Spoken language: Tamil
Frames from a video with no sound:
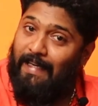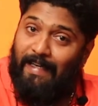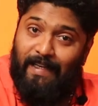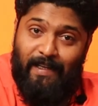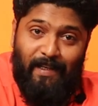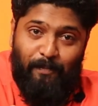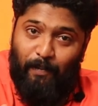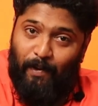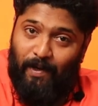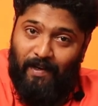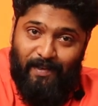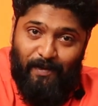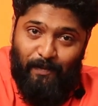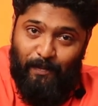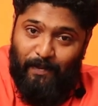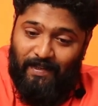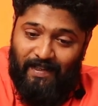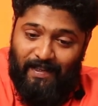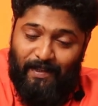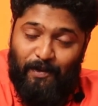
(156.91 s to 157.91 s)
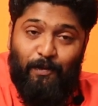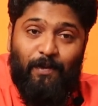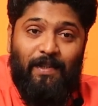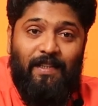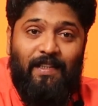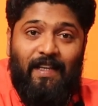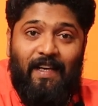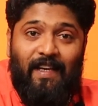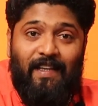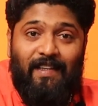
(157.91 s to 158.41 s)
எடிட் பண்ணுறது பற்றி எதுவுமே
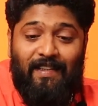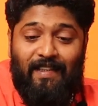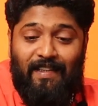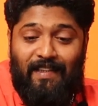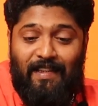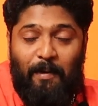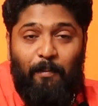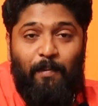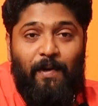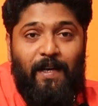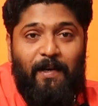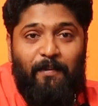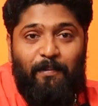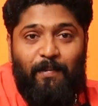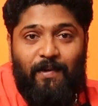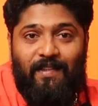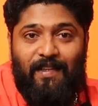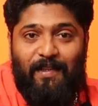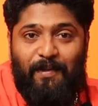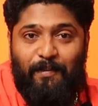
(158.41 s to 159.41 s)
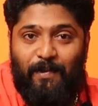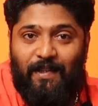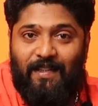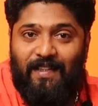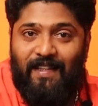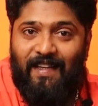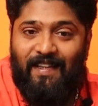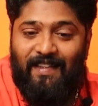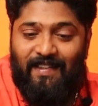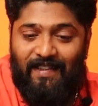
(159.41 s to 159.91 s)
தெரியாது தம்னைல் பற்றி எதுவுமே
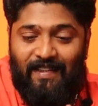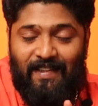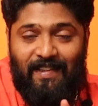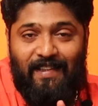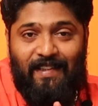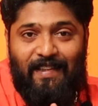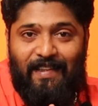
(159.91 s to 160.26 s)
தெரியாது